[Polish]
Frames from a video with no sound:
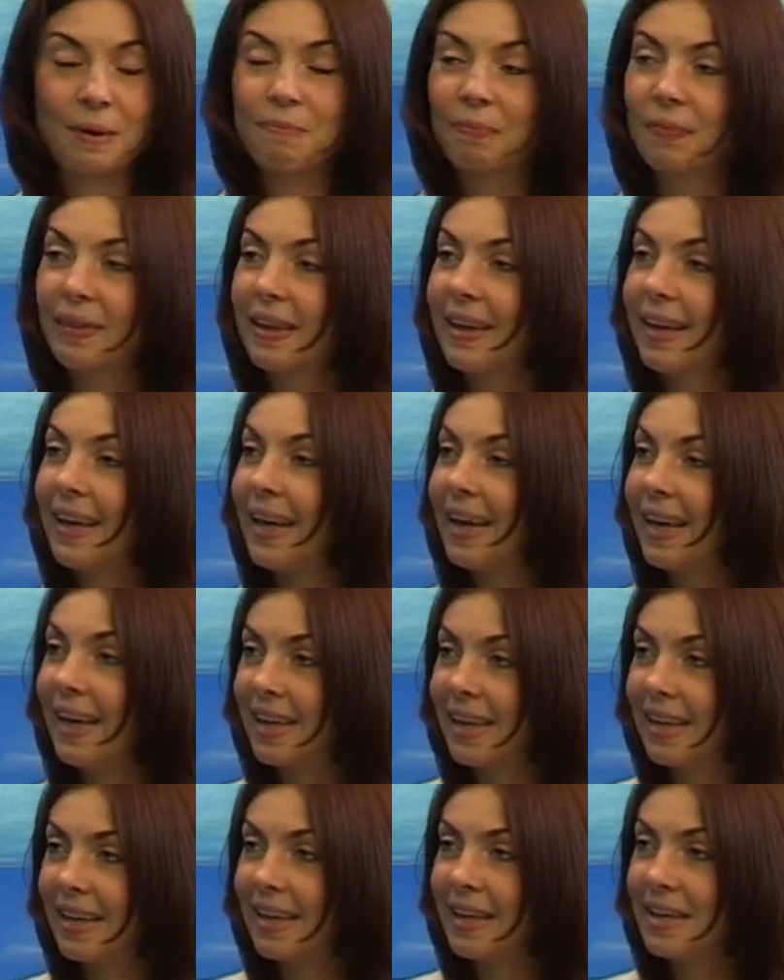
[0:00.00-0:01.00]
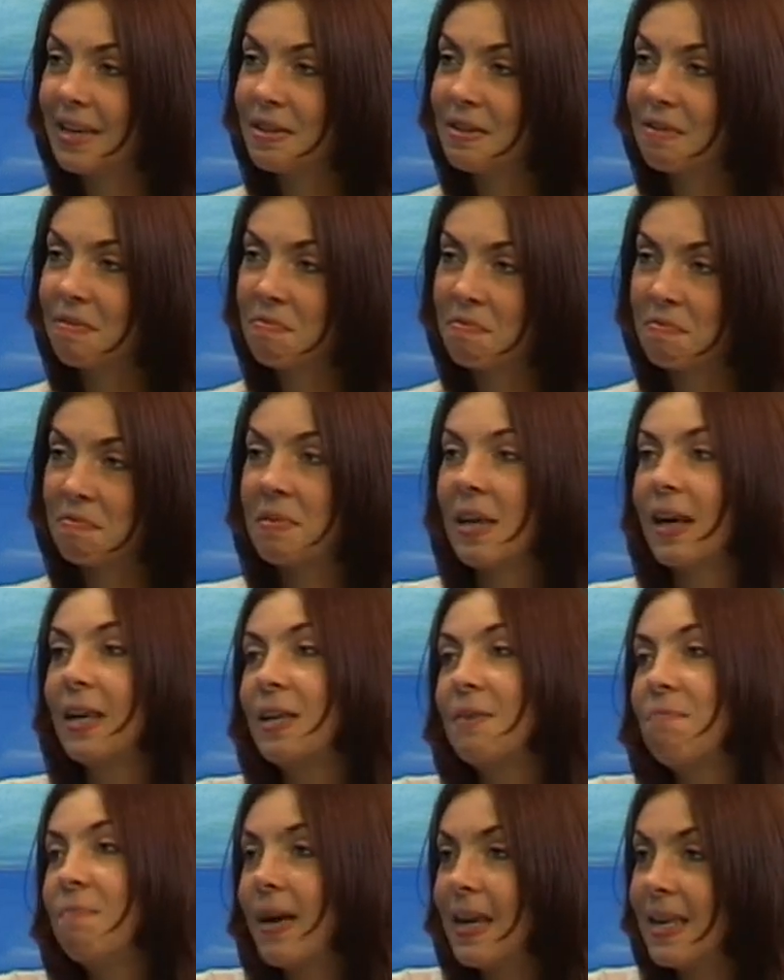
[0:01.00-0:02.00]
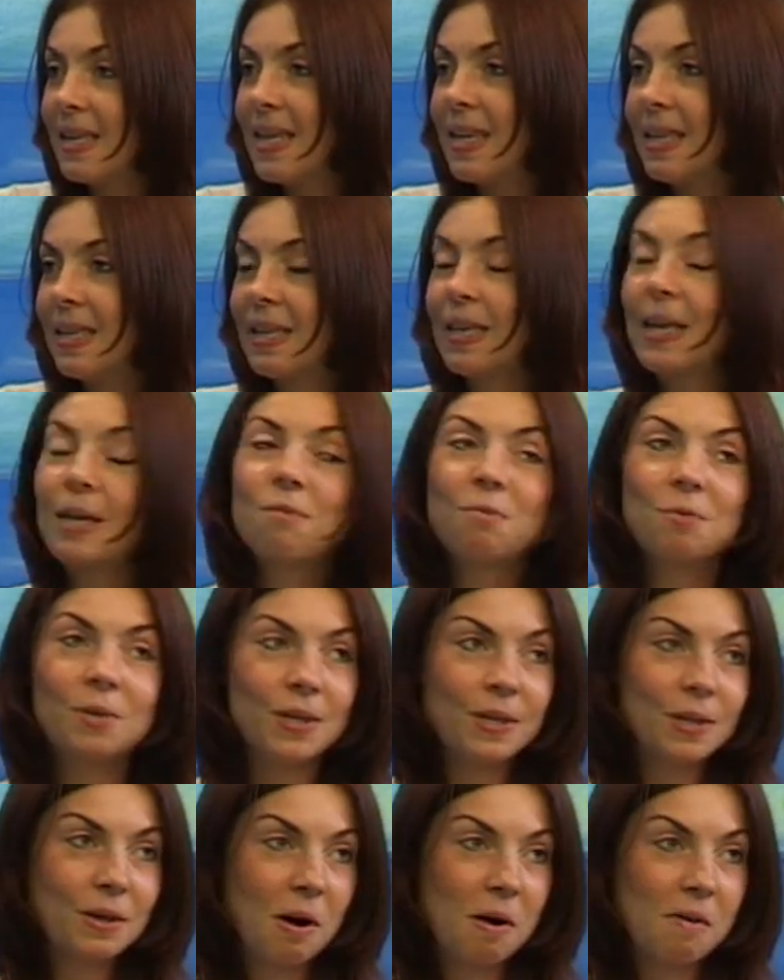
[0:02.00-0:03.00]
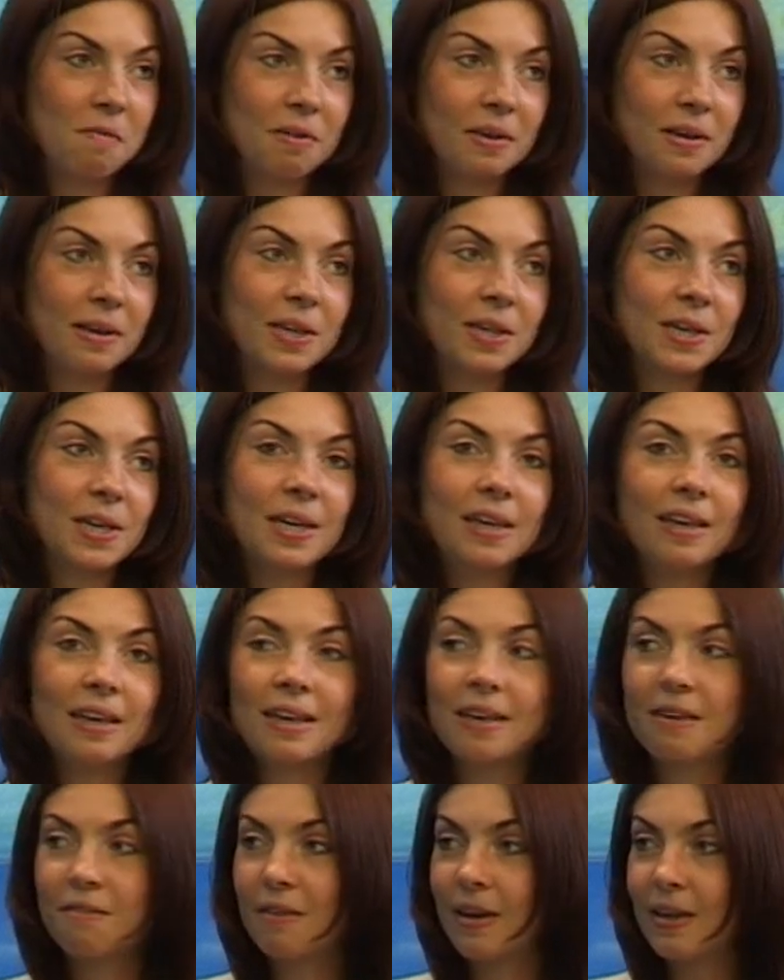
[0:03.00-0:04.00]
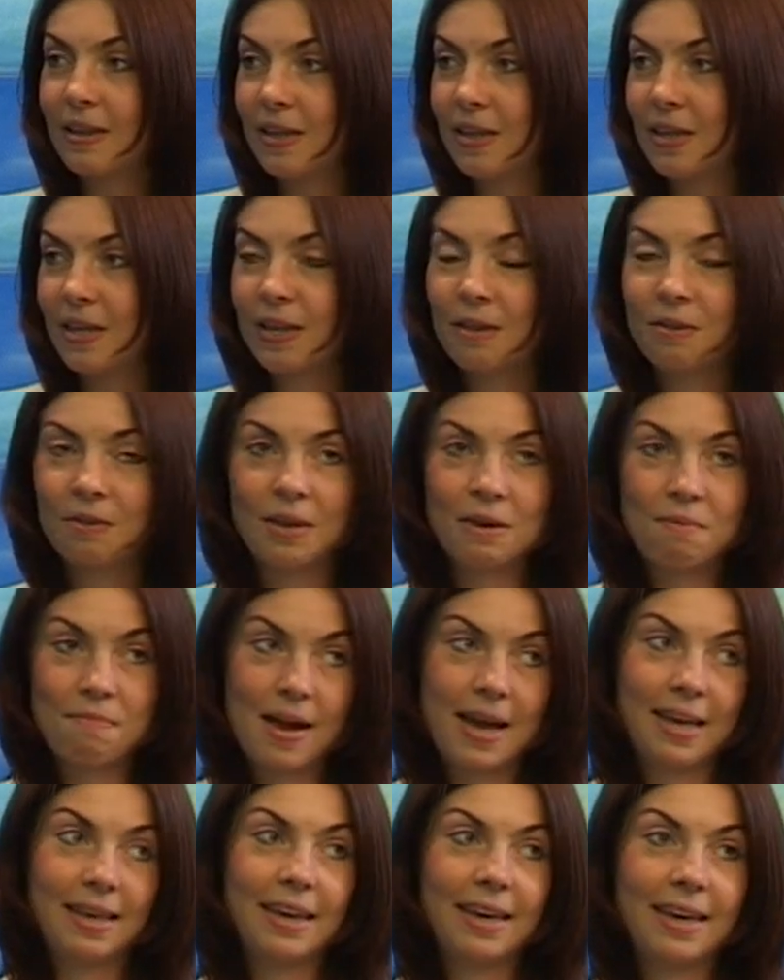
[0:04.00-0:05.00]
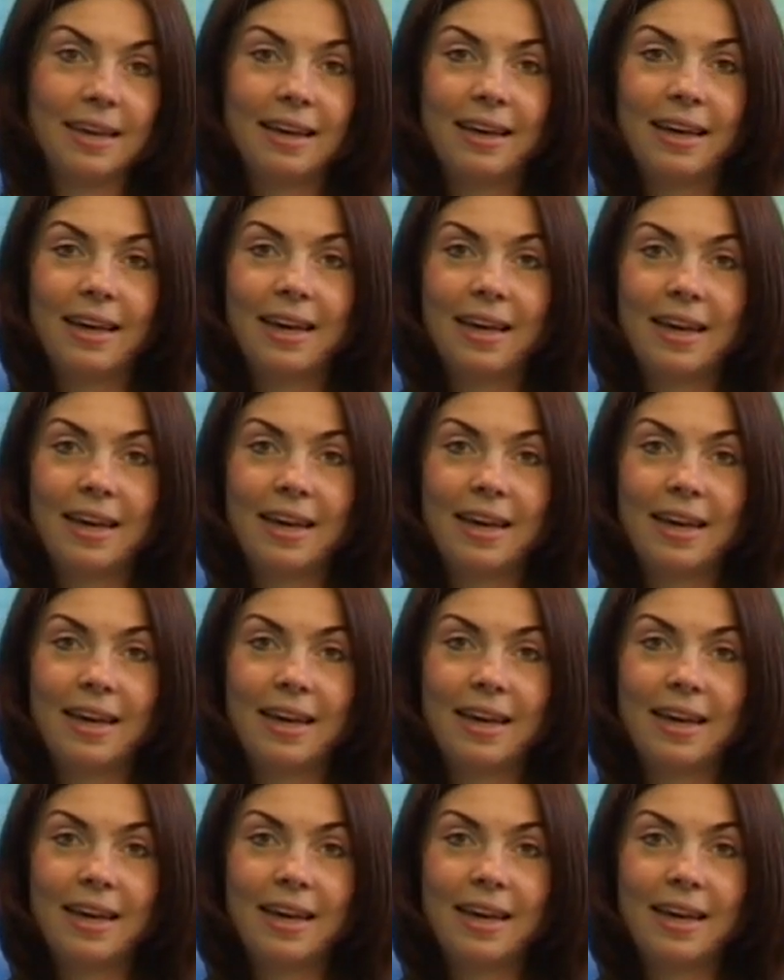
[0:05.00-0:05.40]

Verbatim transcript: E, e, także prezent nietuzinkowy, jeżeli faktycznie, drogie Panie,